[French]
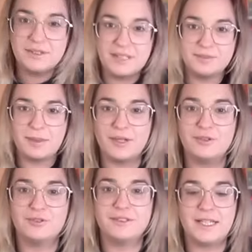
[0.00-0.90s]
J'espère que
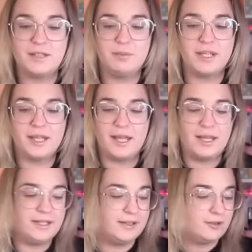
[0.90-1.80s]
vous allez bien.
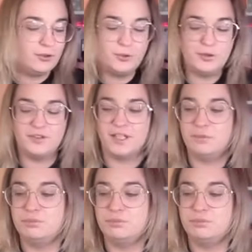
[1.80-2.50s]
Allez, on revient